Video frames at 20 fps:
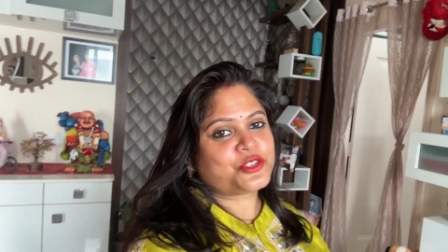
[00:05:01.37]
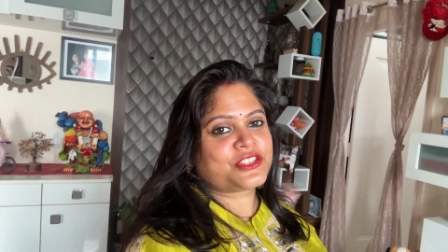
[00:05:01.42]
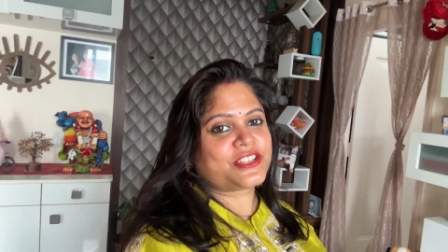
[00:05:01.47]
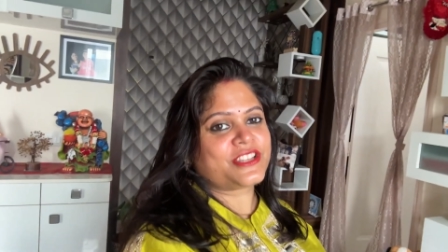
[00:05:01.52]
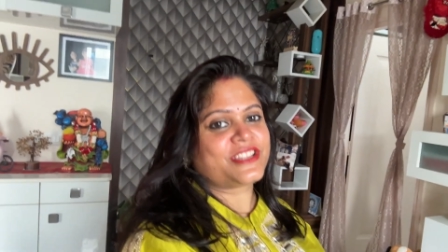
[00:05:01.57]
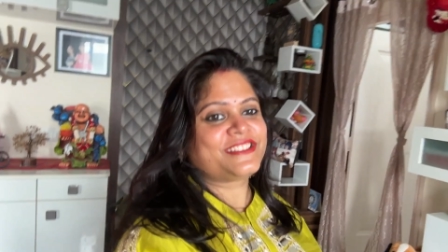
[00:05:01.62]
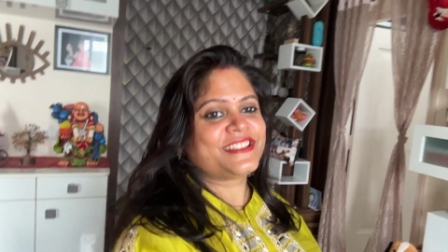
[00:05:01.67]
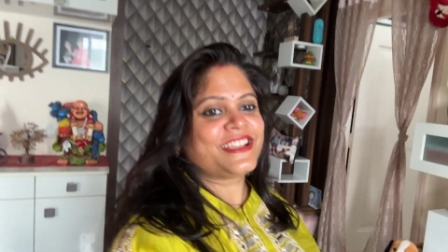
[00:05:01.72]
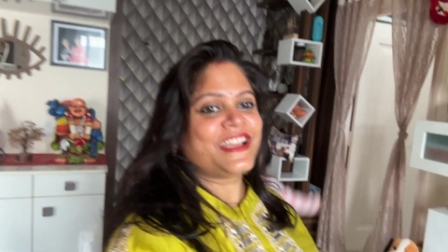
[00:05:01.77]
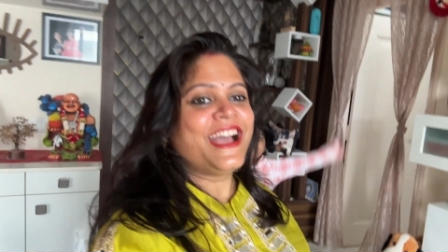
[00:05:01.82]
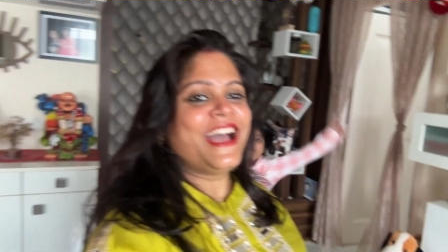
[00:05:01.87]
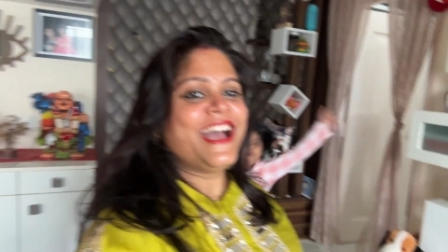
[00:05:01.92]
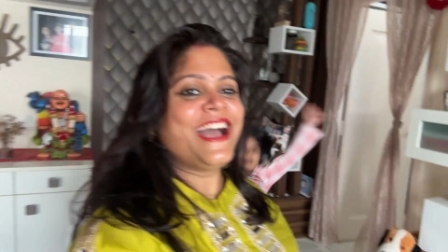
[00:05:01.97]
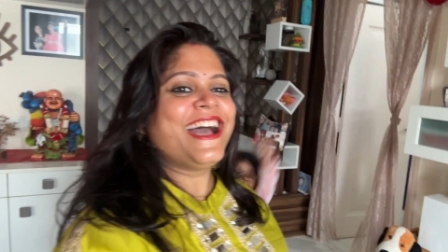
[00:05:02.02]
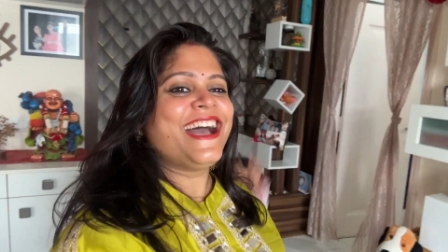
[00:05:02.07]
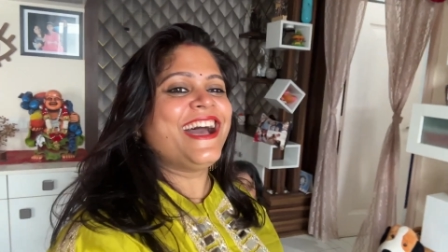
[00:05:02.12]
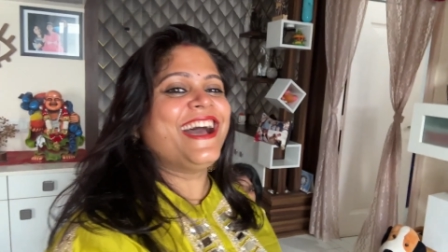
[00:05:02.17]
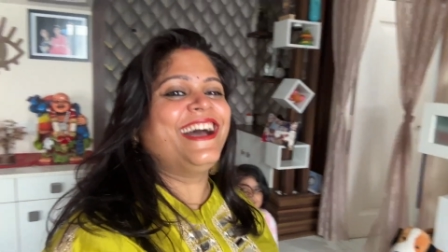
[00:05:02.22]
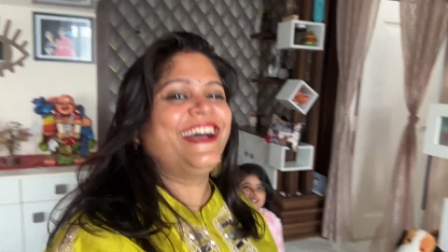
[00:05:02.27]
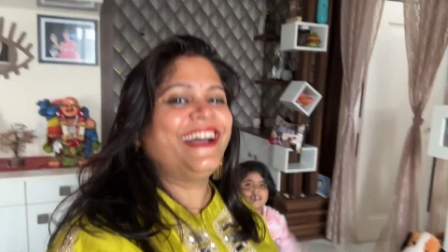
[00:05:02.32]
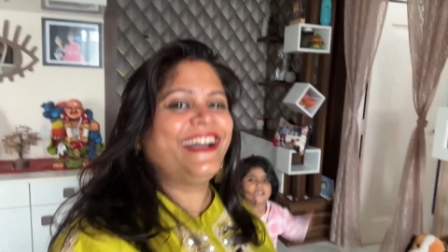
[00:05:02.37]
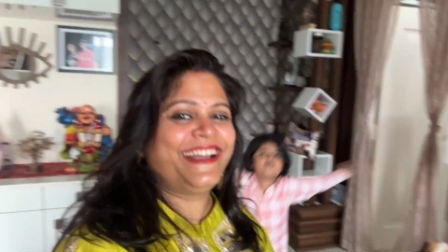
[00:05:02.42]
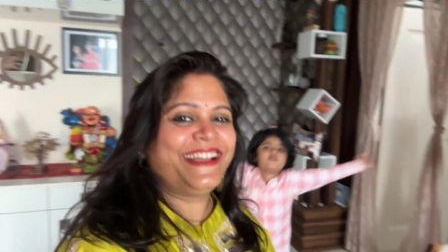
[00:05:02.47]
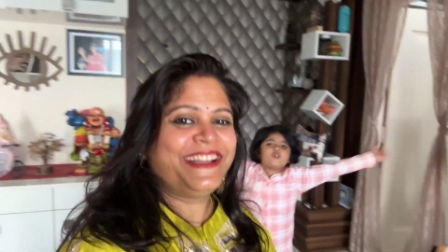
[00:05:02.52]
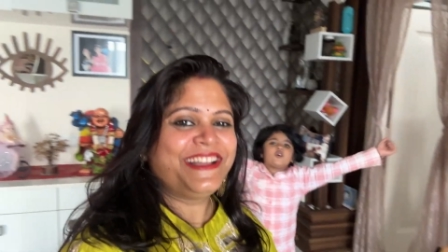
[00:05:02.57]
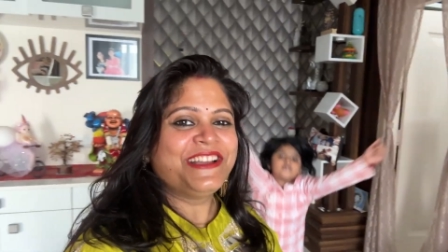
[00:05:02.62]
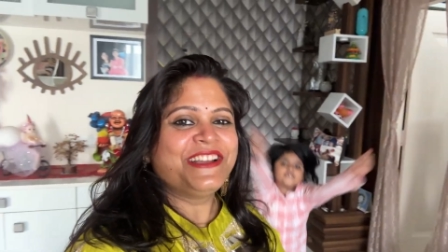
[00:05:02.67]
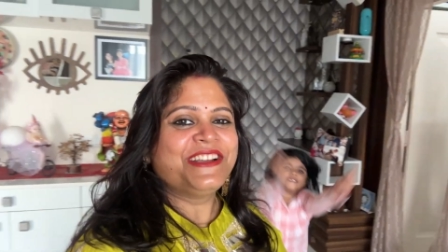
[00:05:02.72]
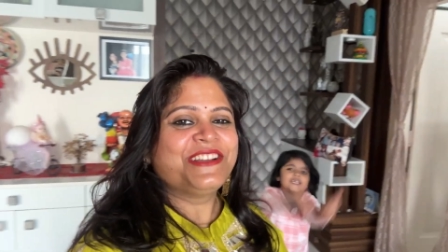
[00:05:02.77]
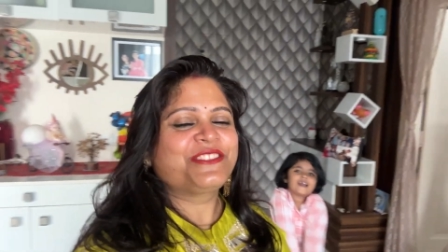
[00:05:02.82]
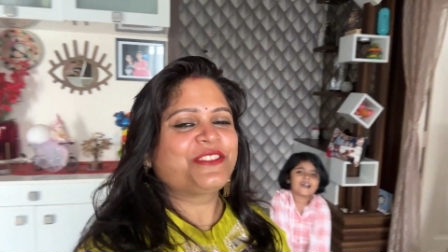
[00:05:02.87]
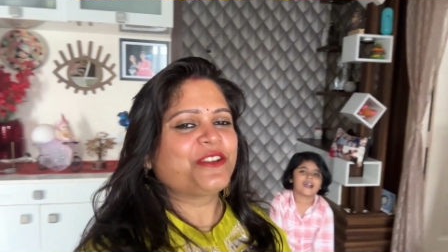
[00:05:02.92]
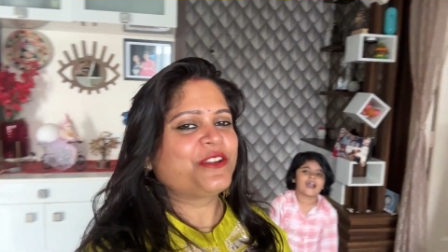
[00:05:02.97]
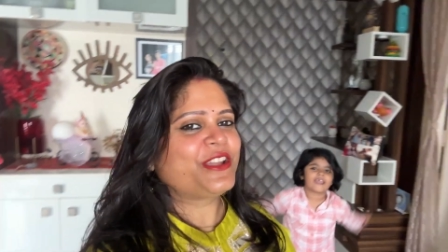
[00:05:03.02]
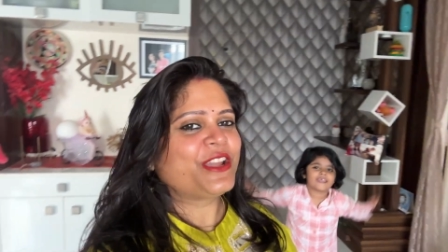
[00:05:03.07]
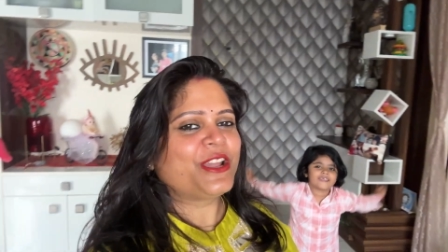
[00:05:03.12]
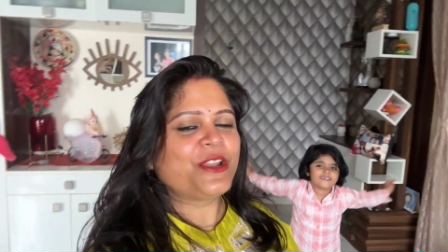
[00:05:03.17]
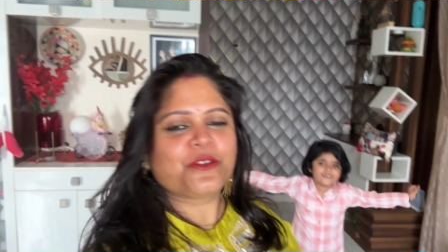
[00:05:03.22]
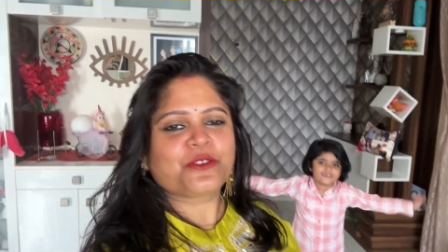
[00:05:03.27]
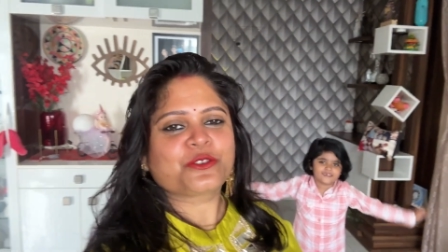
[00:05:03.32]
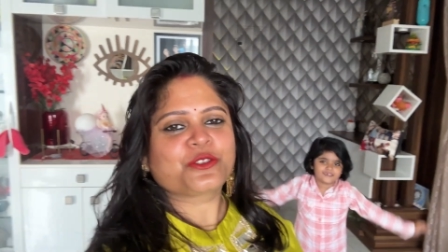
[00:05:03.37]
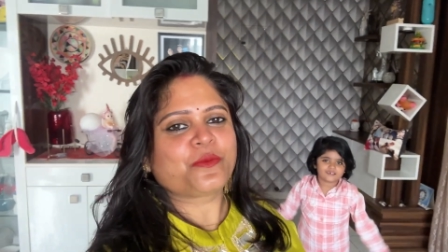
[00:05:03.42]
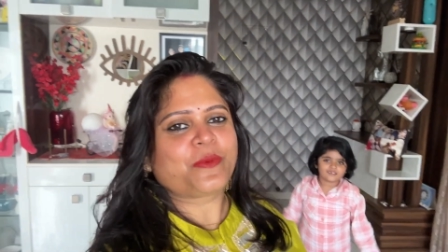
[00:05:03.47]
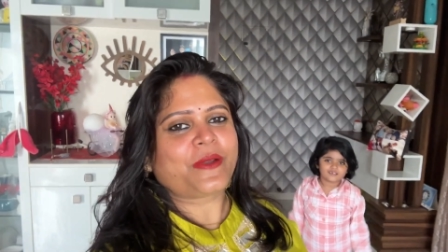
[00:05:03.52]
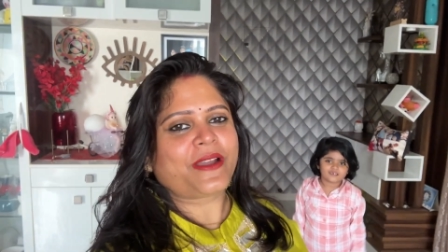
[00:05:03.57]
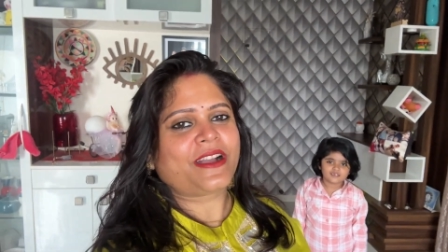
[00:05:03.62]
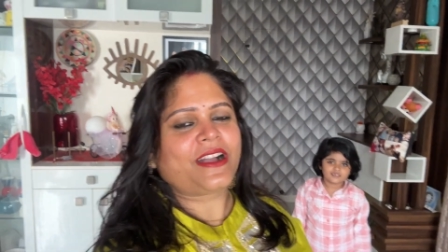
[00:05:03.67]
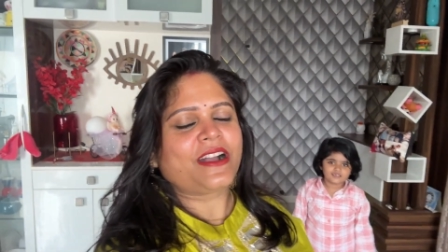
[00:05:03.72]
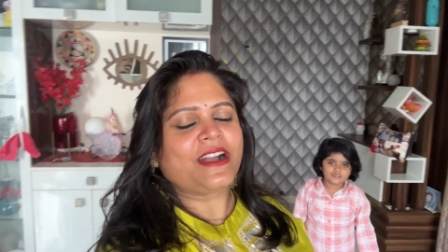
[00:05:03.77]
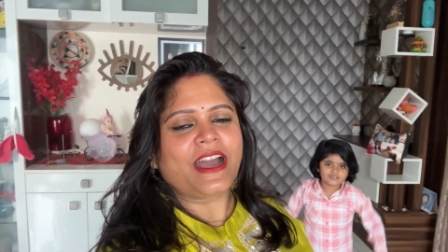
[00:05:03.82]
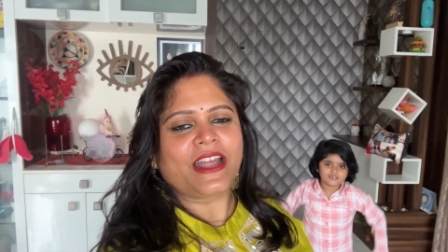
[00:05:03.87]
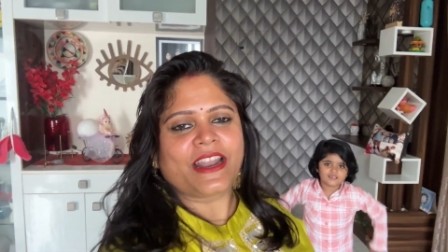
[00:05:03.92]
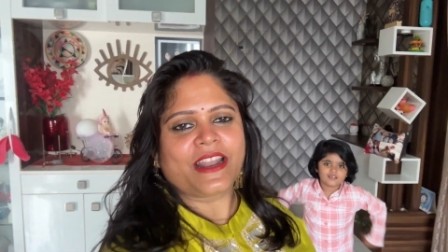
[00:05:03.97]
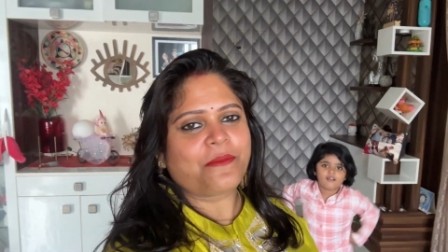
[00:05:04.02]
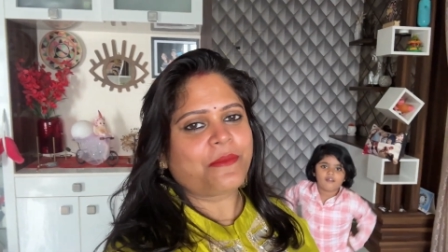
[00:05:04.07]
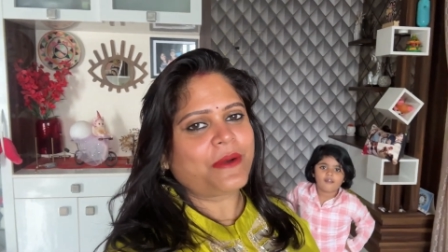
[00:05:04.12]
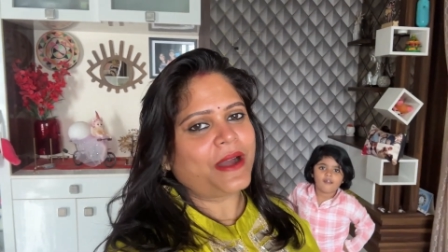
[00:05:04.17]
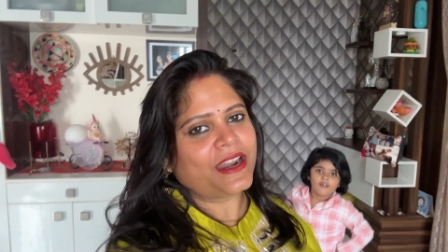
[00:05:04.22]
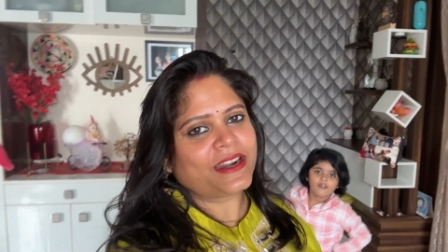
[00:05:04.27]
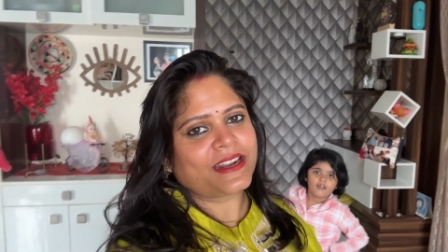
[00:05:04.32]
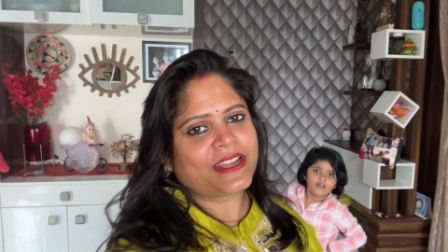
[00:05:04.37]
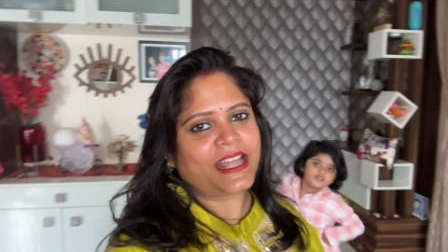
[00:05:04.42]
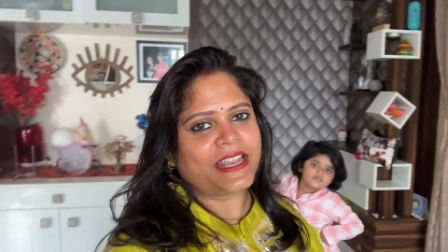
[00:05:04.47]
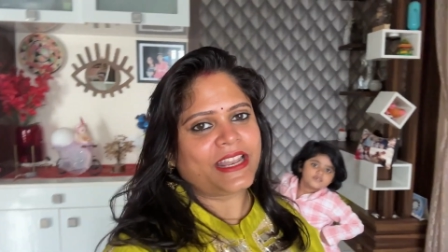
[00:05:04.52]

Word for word: तो नहीं तो ये लोग सुबह का खाना बाहर खा